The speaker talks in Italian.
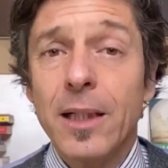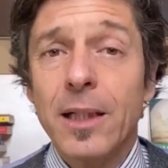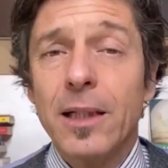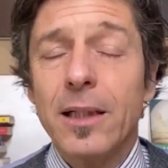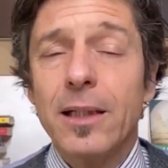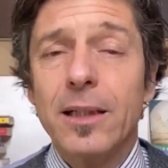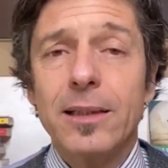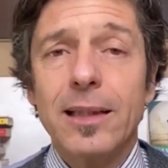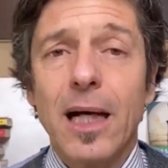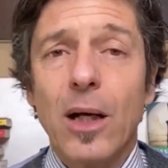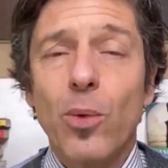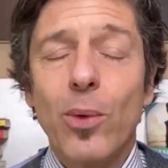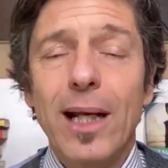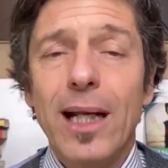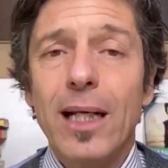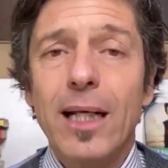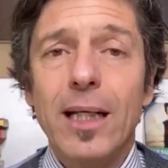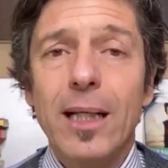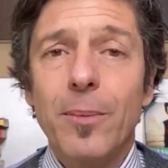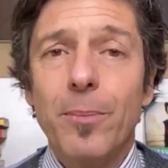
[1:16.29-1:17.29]
eh, da
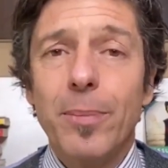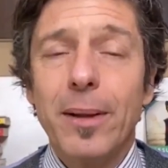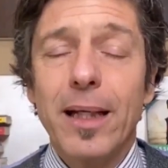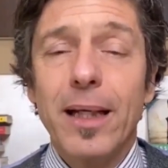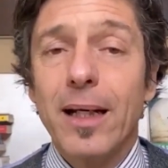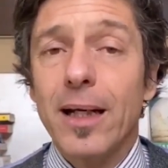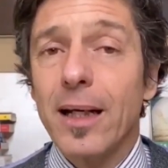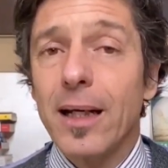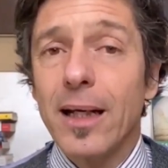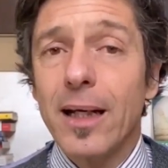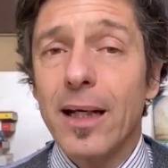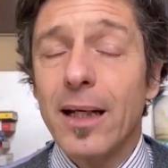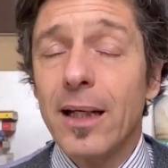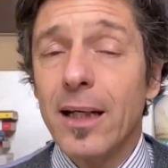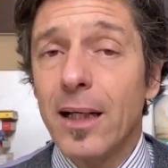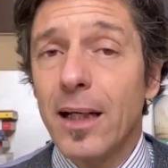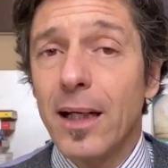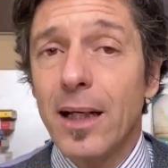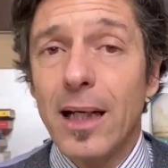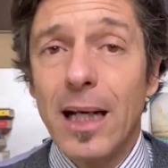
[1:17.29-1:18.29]
quelli per
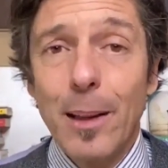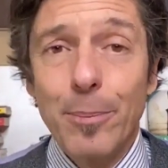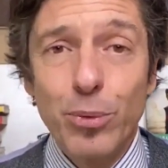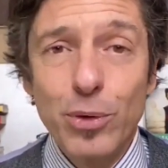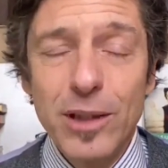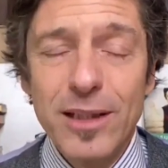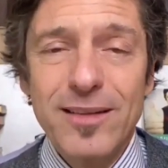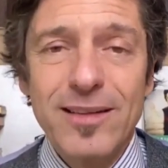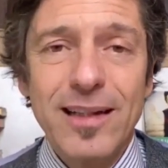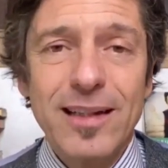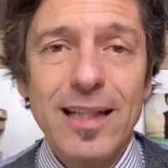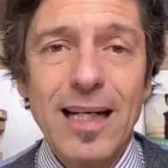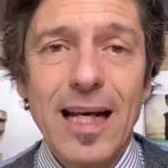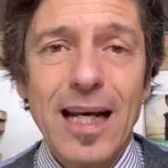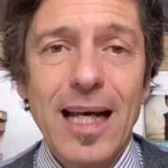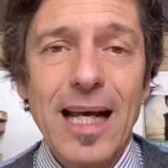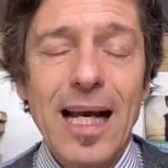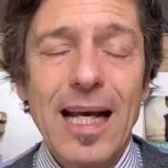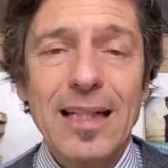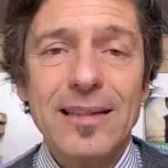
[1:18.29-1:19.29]
eh, la pulizia
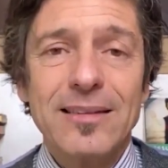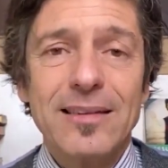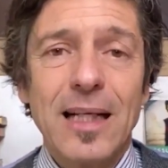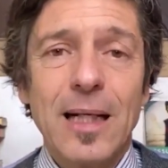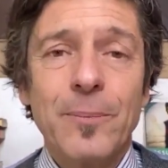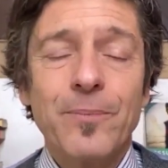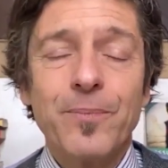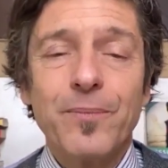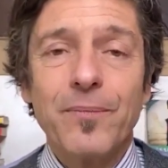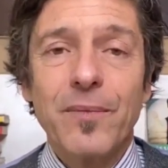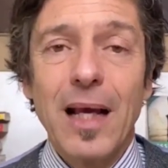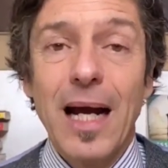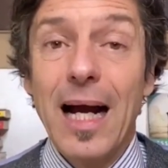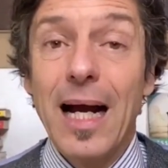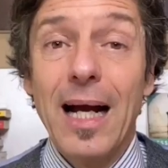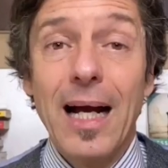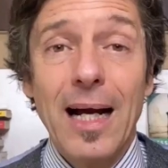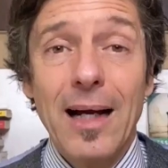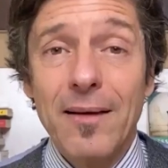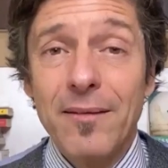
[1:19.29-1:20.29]
della casa
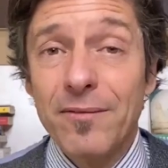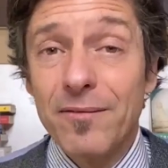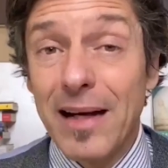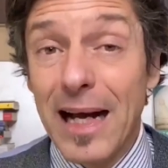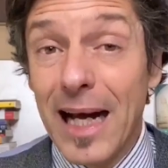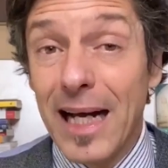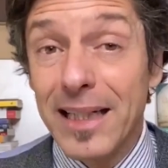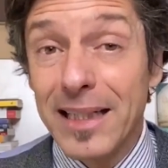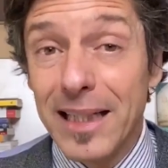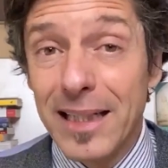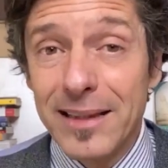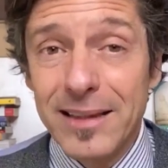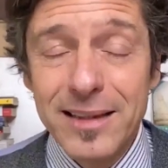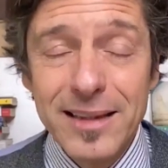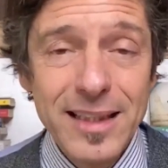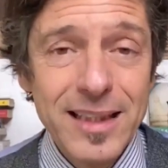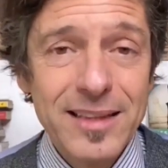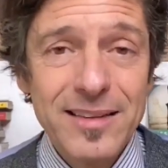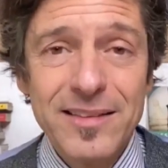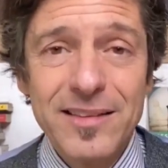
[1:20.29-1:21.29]
a vari
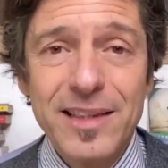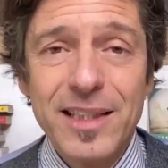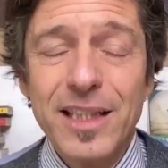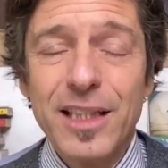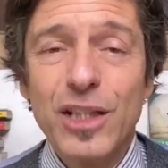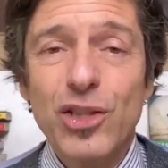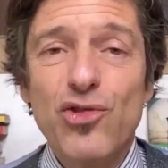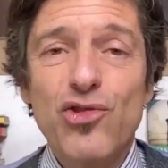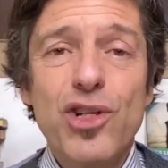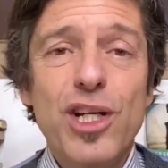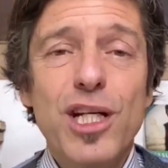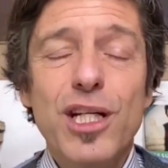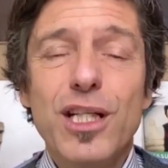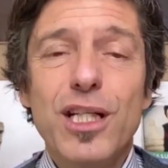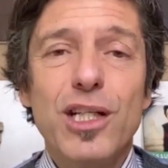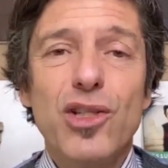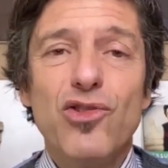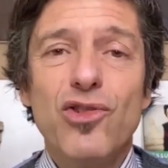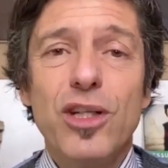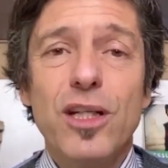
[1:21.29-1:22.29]
attrezzi
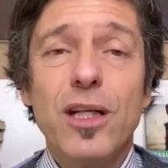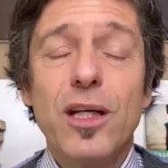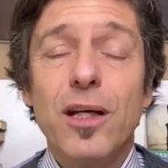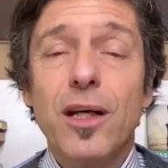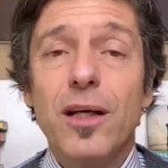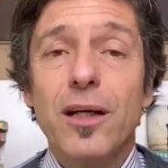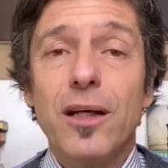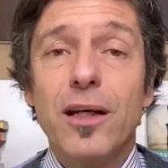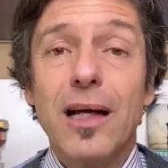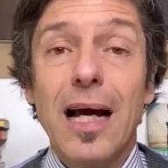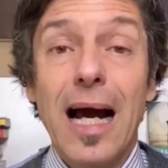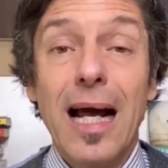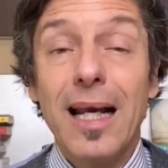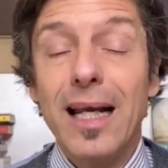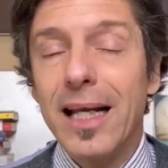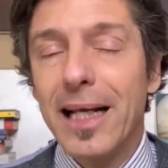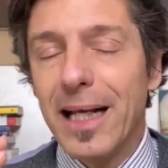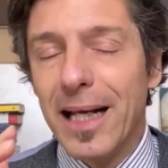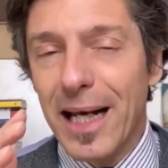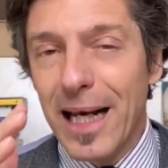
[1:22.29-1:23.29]
ginnici, eh,
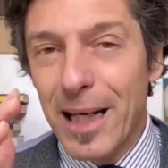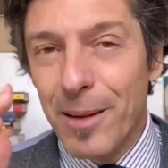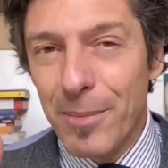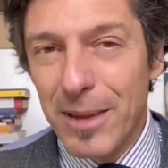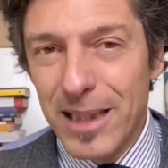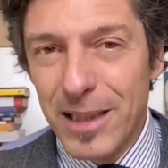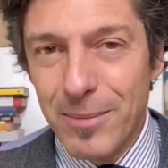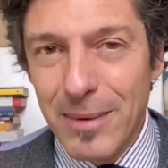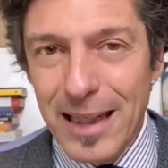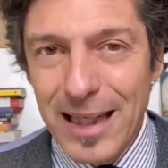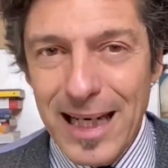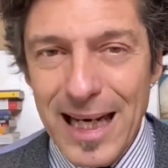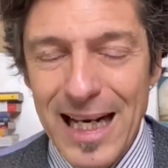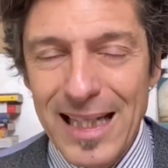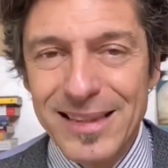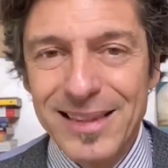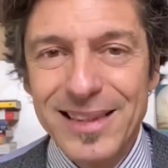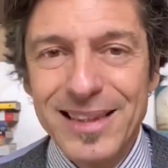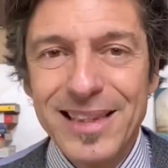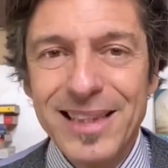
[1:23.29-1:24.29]
alle creme
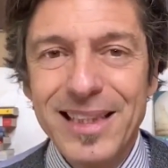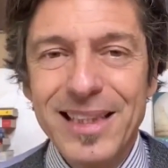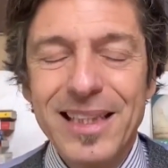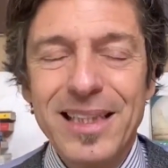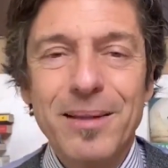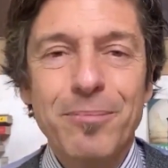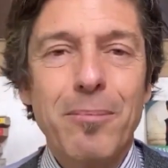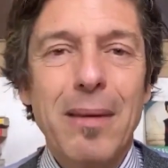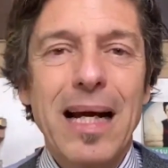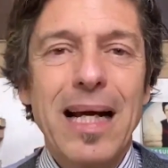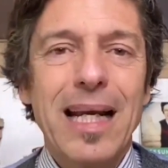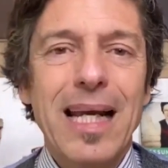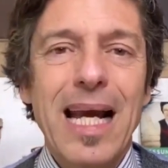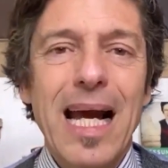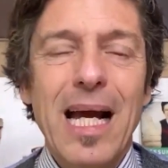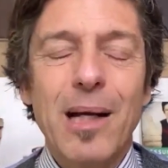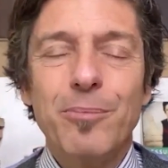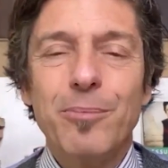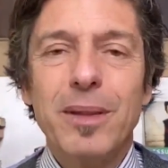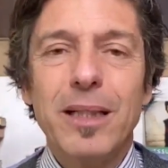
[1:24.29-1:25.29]
dimagranti
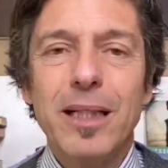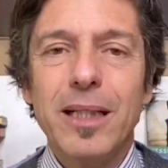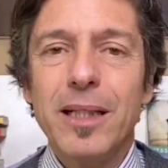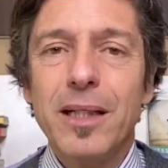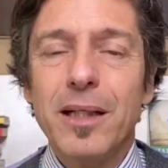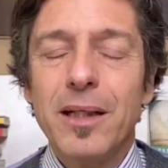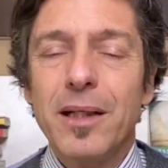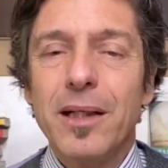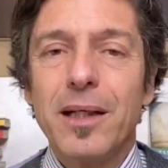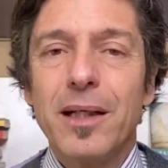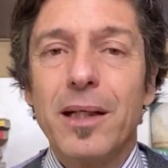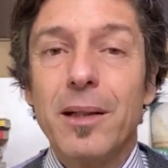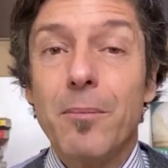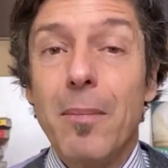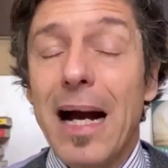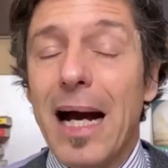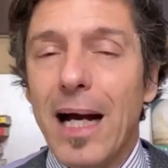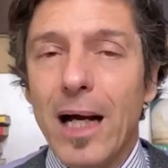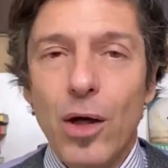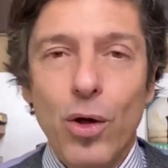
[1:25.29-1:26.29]
immancabili, eh,
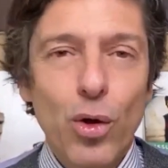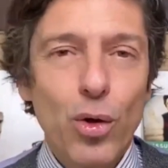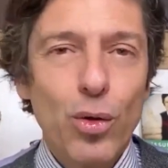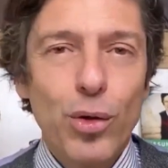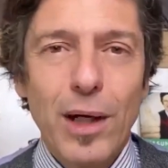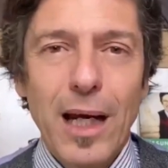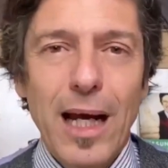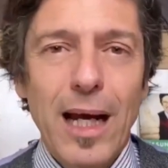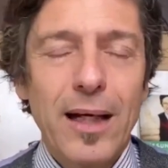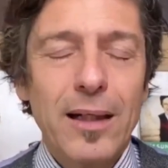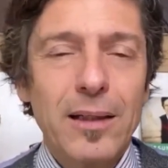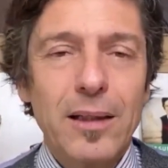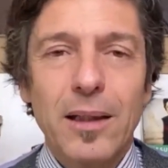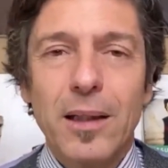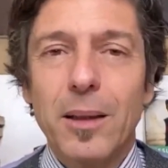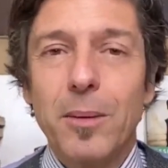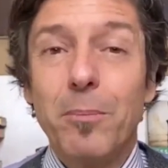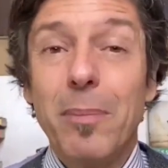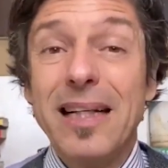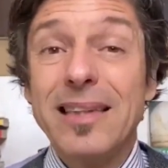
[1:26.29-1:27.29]
ma ancora
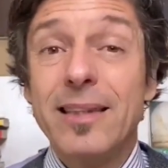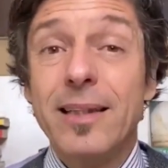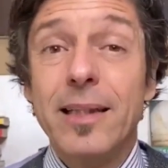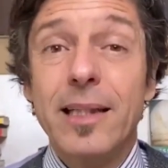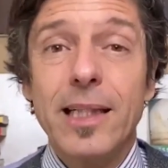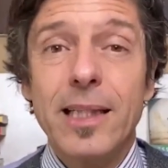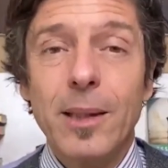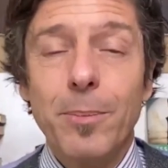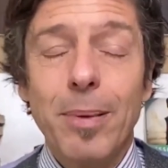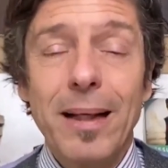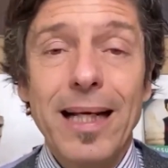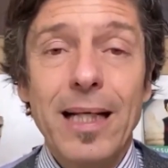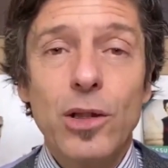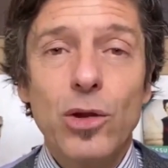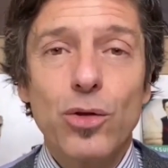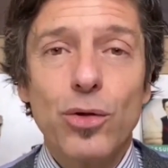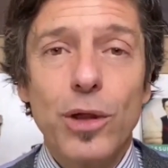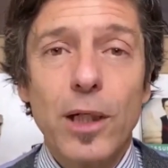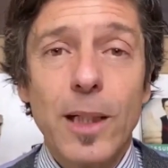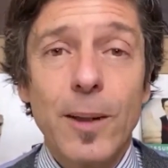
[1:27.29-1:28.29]
eh, batterie di
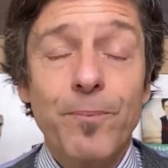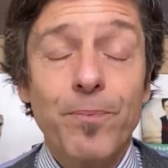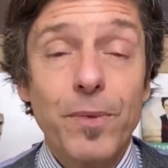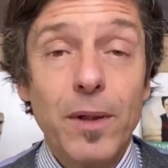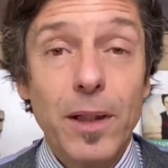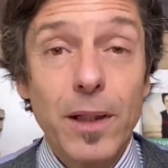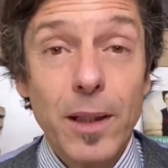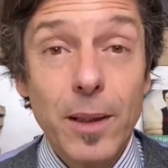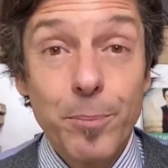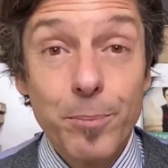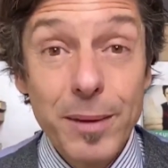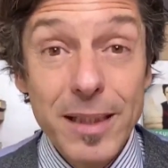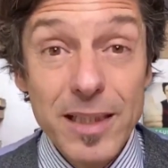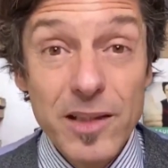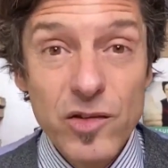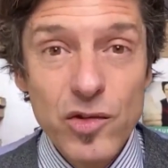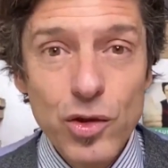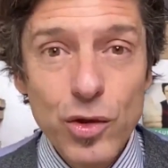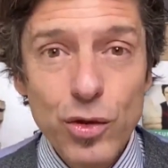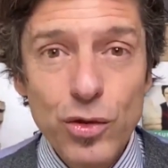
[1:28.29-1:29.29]
pentole, eh,
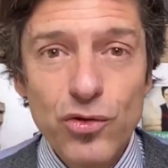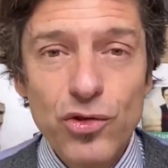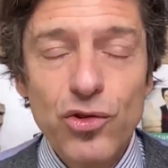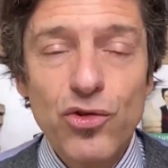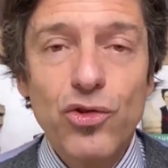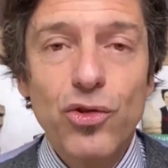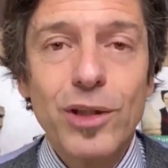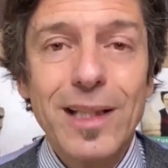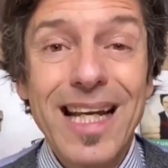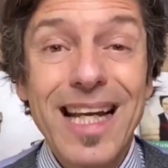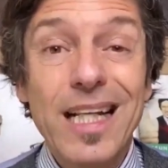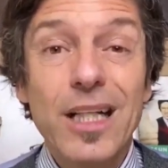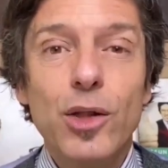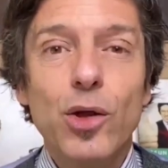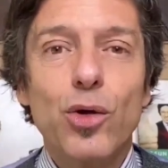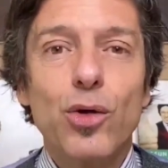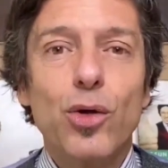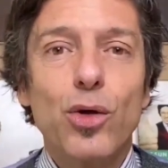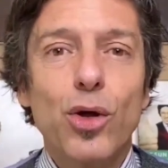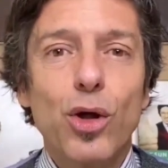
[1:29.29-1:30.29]
preziosi
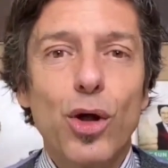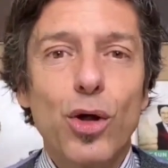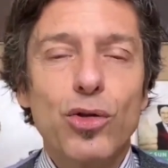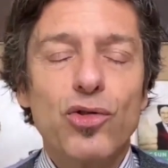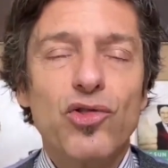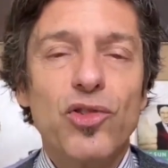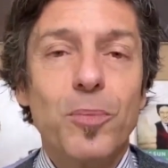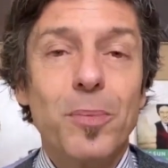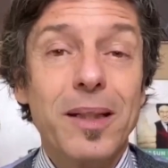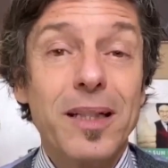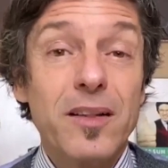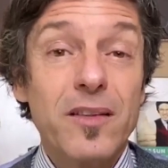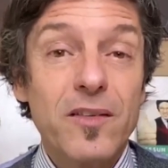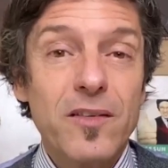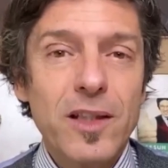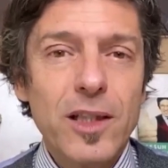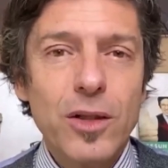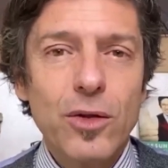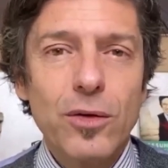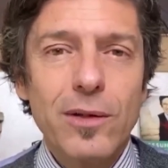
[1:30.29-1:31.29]
gioielli, orologi,
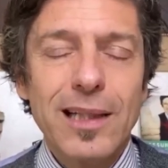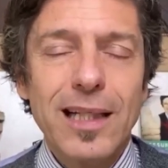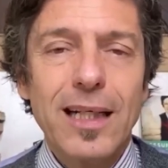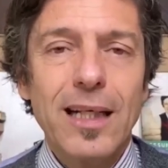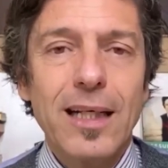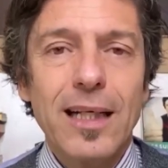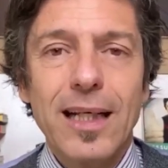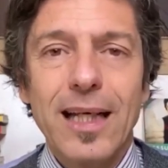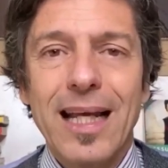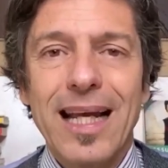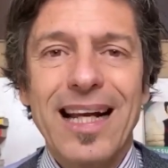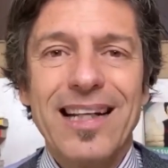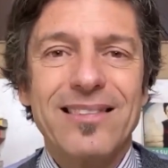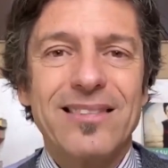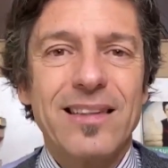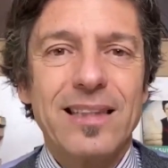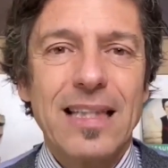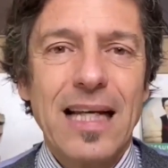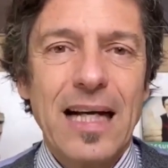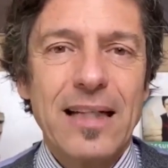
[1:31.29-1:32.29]
persino delle
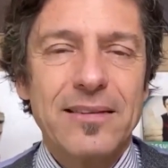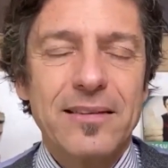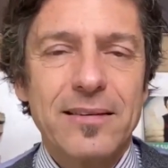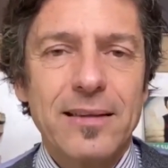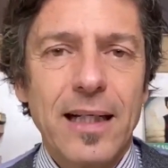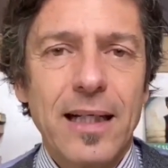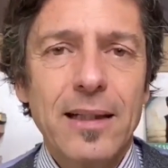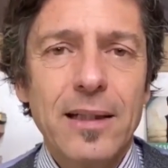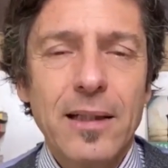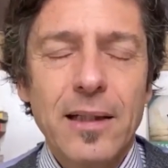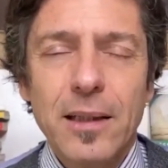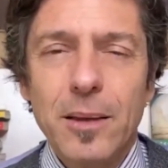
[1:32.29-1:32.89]
case d'asta.